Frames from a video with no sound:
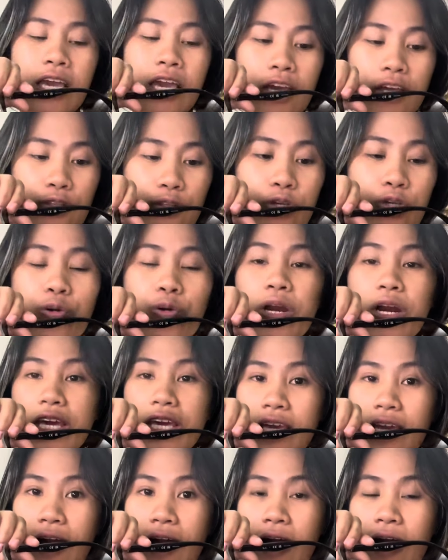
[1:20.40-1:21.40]
Ito yung
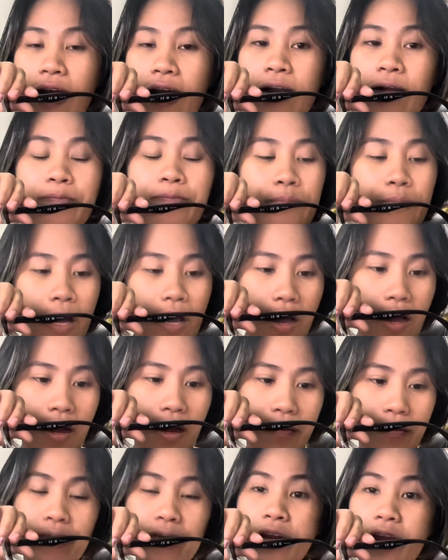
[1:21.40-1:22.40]
kanyang
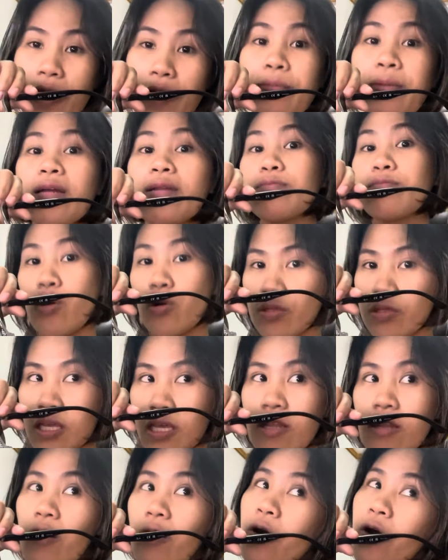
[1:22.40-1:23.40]
um, Ray-Ban
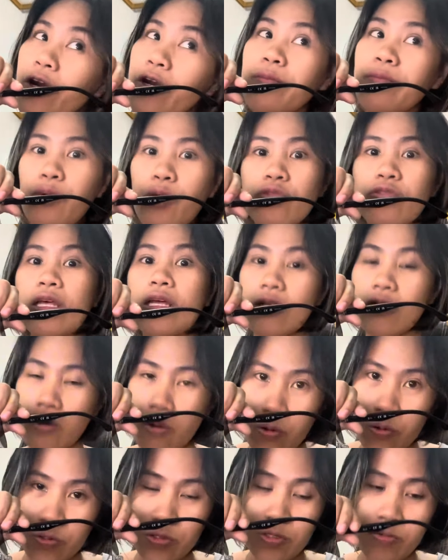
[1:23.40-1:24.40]
model or model
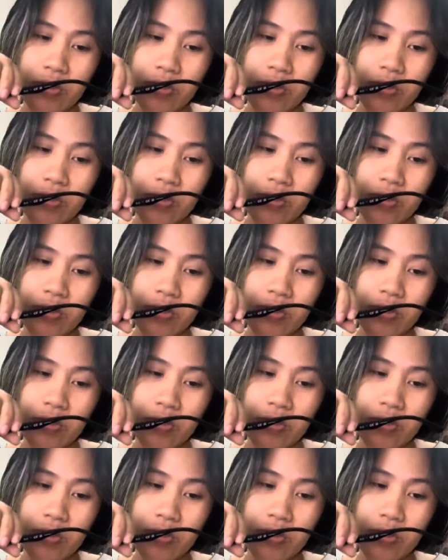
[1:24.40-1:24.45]
code,